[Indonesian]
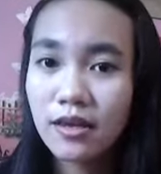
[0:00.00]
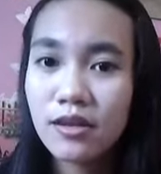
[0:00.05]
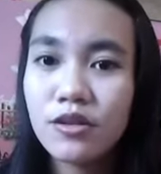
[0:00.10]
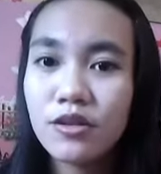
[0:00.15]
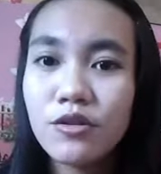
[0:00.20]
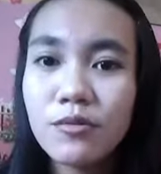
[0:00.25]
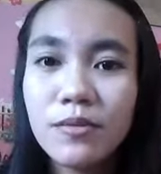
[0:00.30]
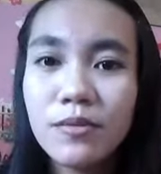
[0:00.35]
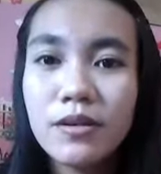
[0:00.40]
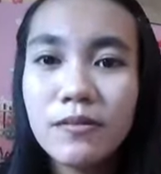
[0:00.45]

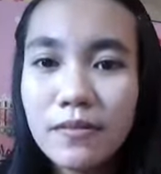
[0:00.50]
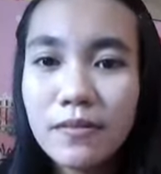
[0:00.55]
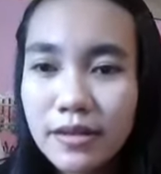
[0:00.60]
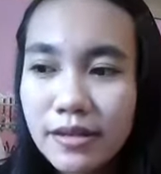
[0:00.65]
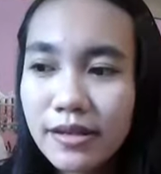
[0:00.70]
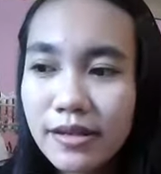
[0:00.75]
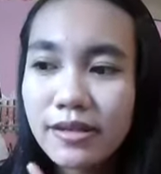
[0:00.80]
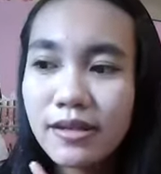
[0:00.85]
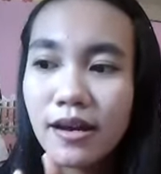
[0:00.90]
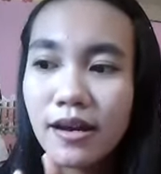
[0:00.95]
ini tuh
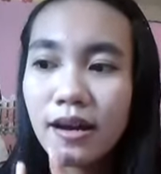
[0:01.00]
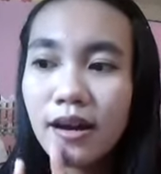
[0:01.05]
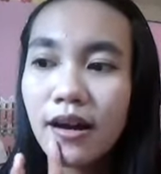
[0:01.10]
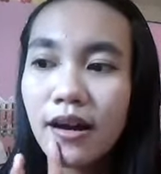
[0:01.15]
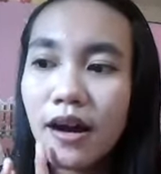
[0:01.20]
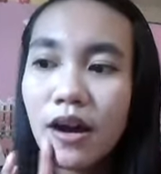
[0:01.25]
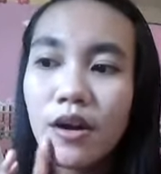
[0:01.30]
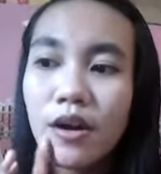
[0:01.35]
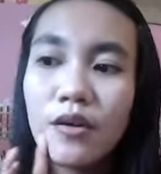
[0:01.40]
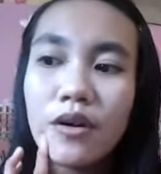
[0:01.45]
bener-bener
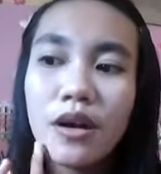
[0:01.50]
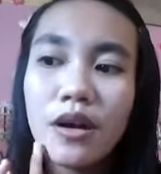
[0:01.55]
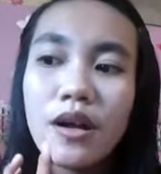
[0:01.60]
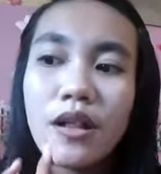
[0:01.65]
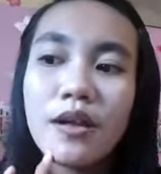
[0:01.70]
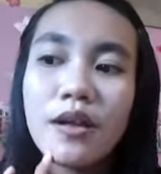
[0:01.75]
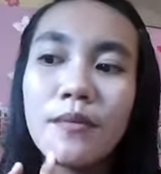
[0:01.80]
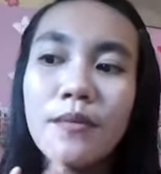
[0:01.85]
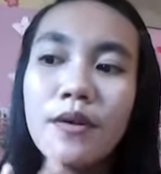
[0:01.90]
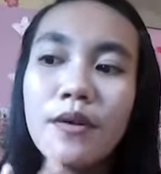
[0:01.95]
terjangkau
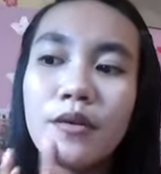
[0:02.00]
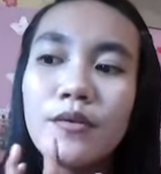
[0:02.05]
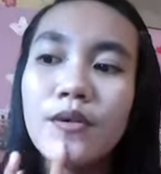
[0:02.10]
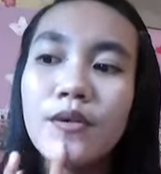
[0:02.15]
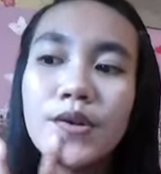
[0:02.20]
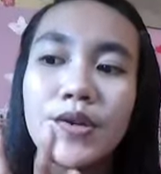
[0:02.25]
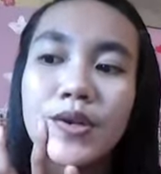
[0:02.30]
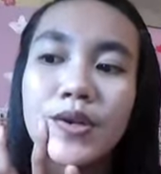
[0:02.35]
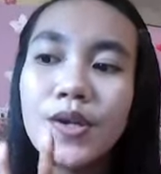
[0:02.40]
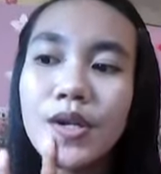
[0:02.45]
kalau
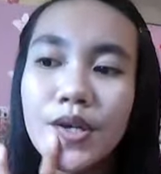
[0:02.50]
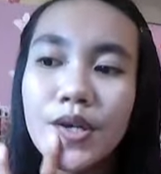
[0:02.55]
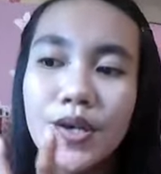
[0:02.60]
mau